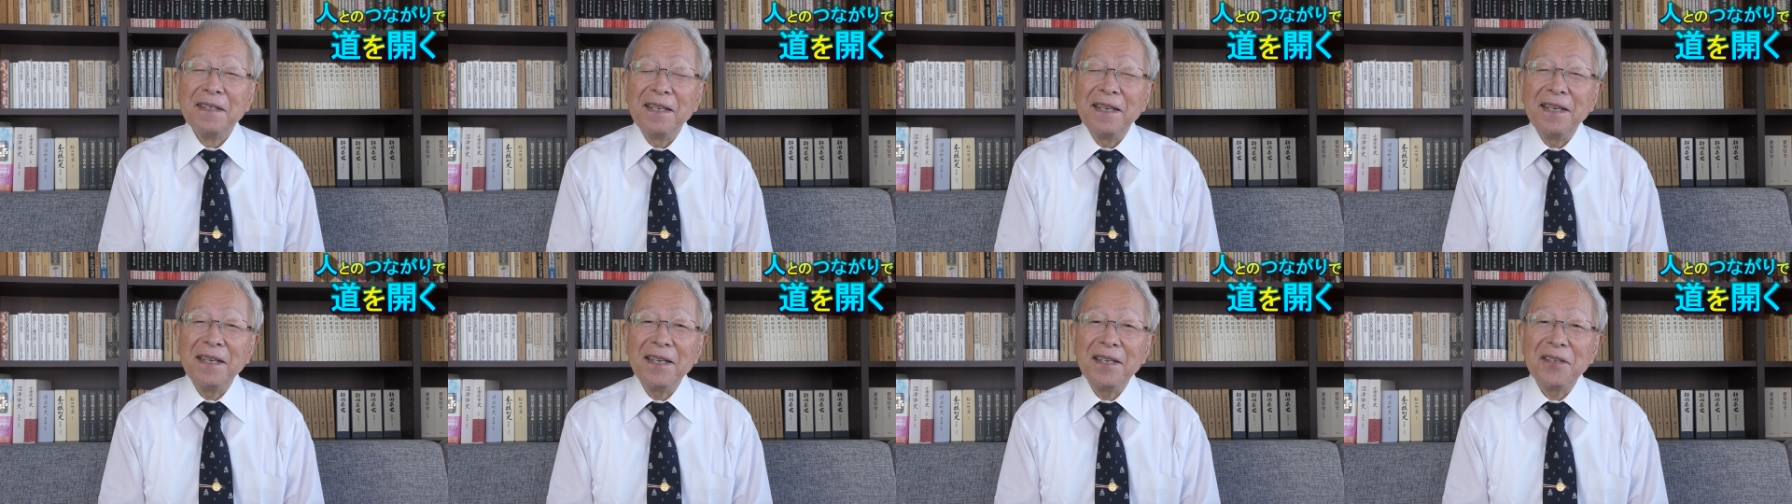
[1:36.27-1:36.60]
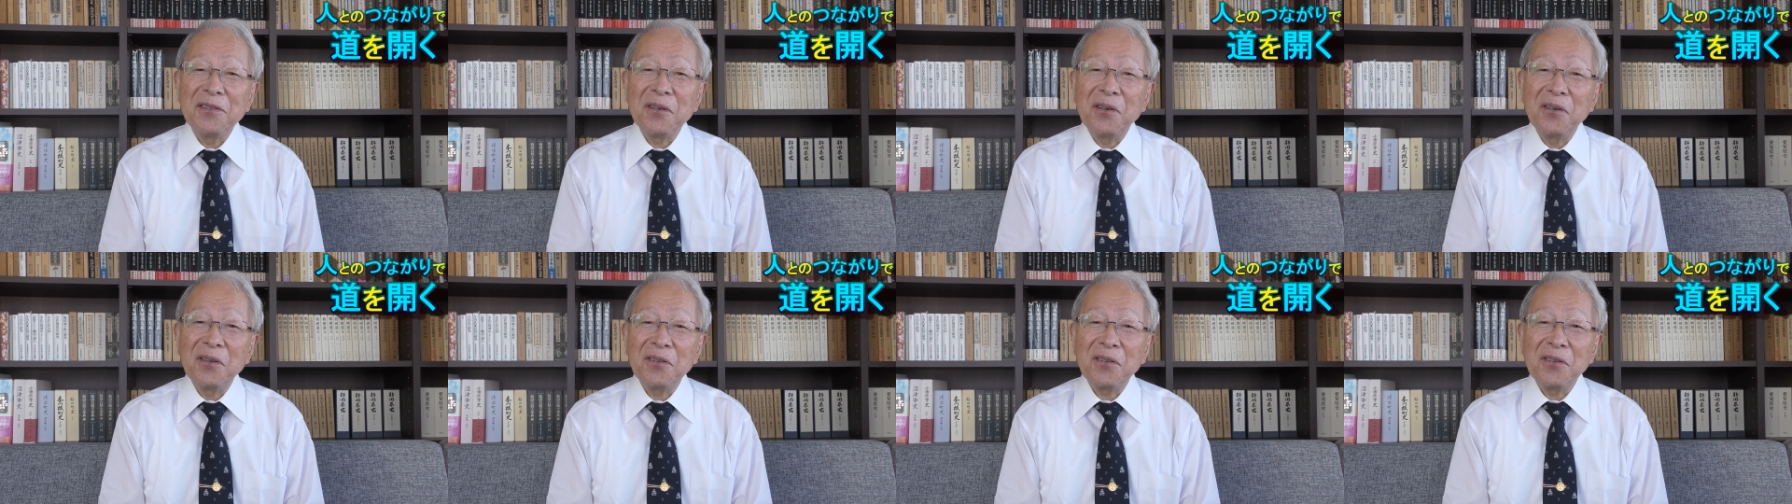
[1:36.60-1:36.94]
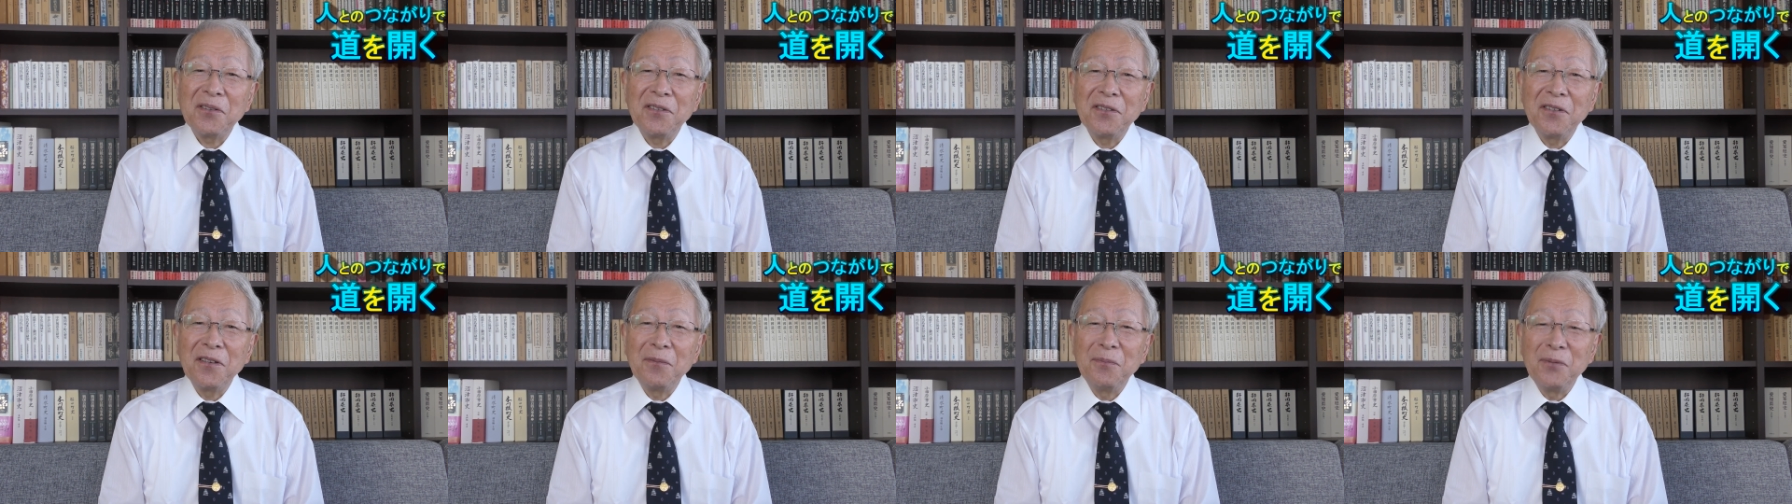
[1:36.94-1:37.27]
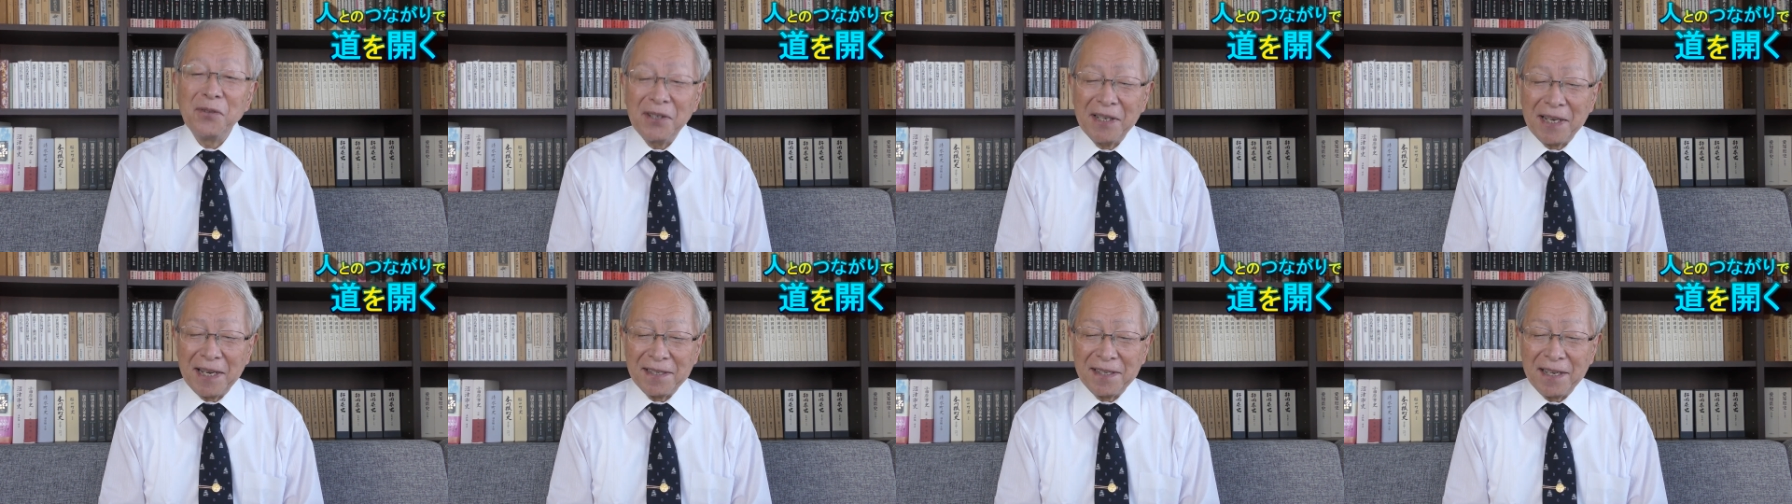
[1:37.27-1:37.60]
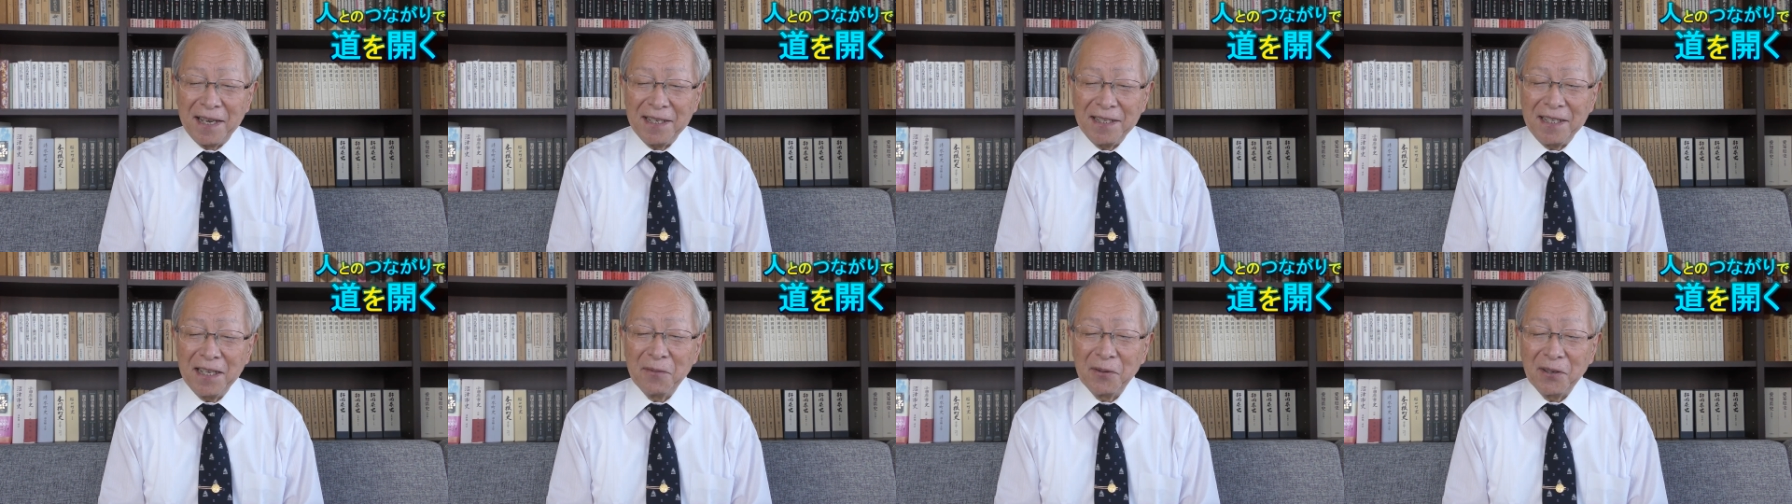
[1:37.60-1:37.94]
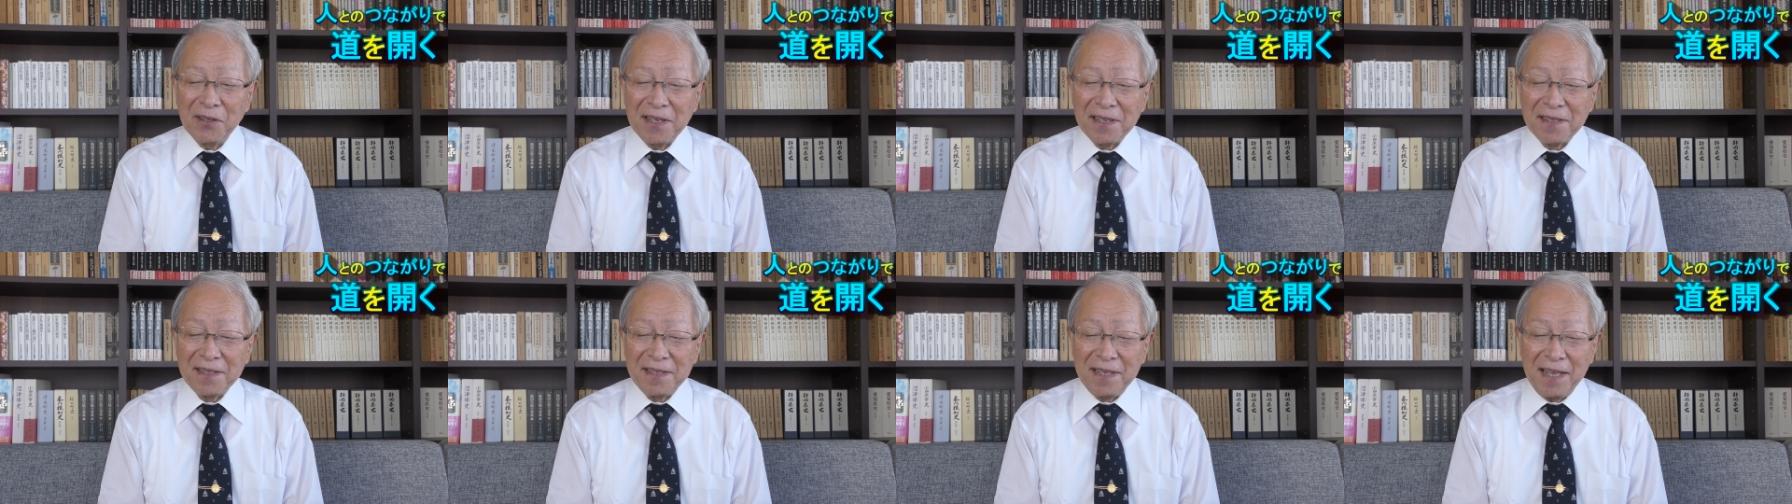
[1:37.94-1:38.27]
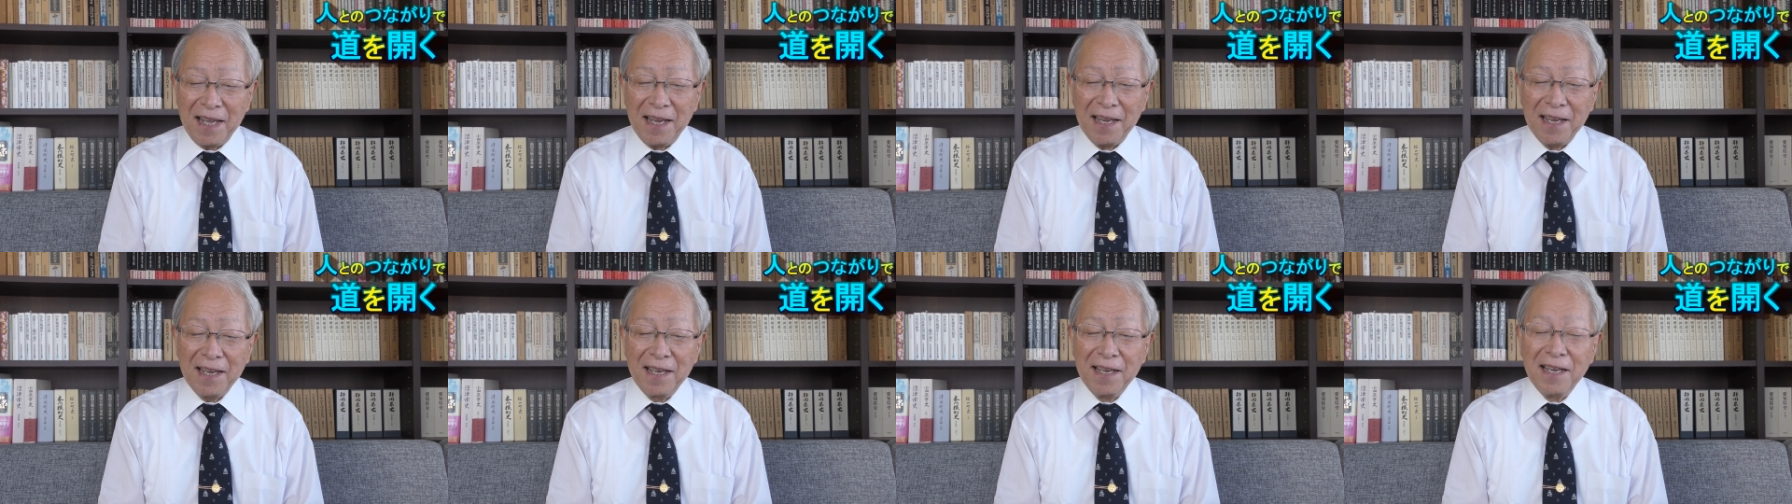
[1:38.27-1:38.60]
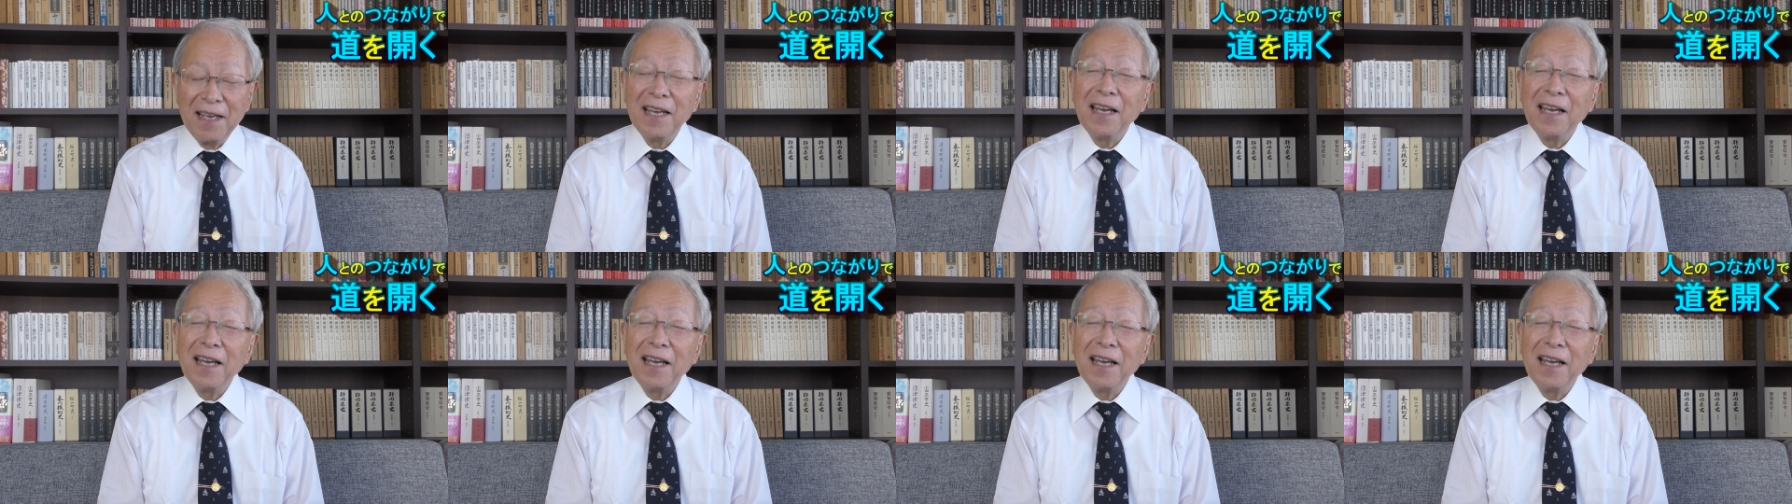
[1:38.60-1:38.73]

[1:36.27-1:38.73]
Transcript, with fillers: えその年の文化祭でもですね